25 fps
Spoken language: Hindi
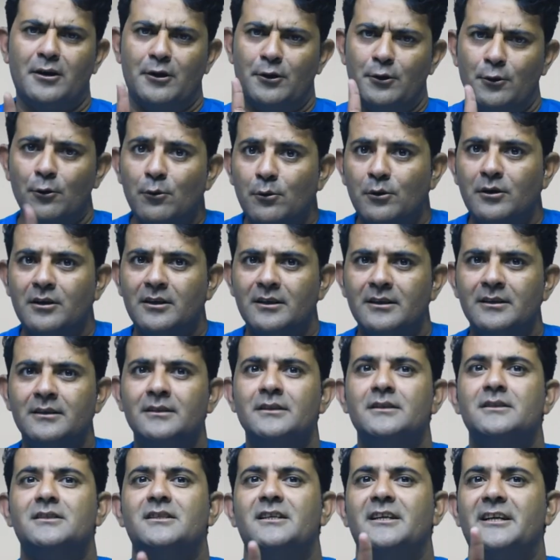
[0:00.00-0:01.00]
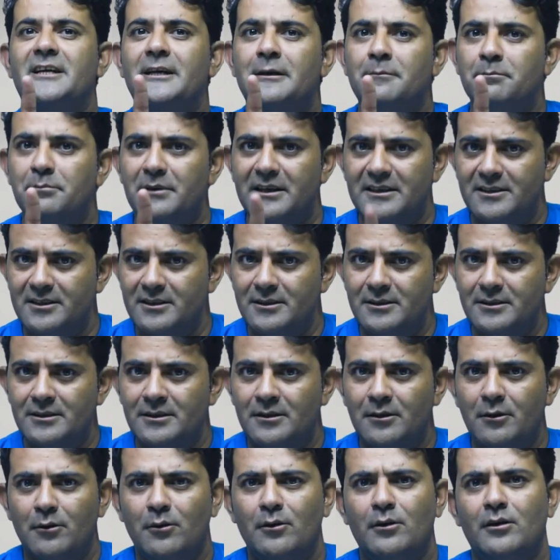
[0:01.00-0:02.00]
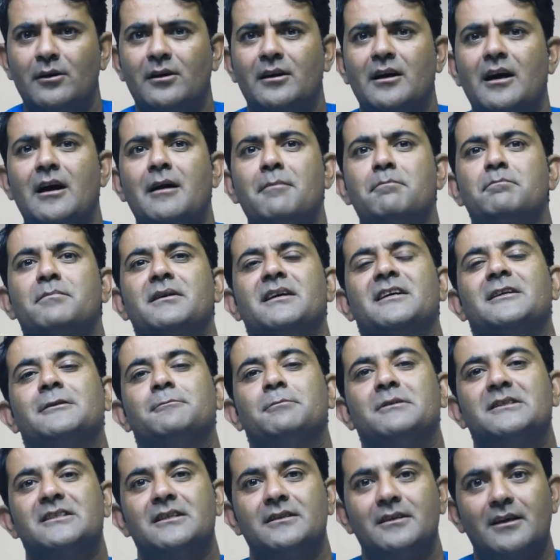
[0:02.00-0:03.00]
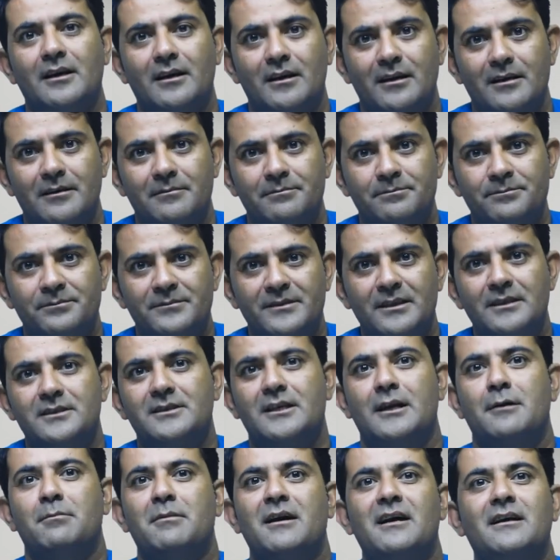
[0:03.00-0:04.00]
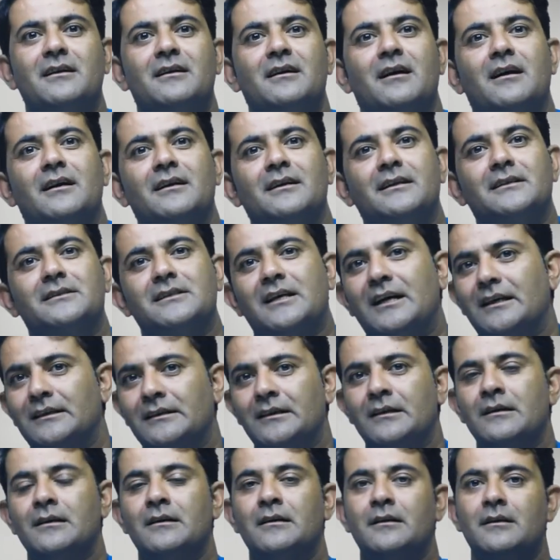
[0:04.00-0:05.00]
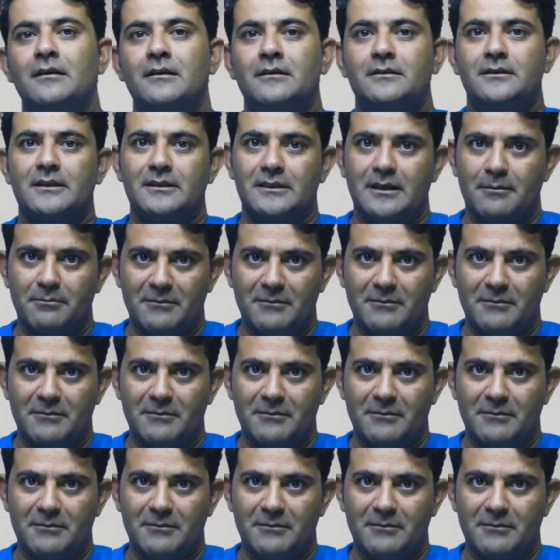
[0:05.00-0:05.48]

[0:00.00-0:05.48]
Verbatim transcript: का लुक स्क्रीन प्रेजेंस और काम बेहद पसंद आ रहा है सलमान खान के साथ जैसा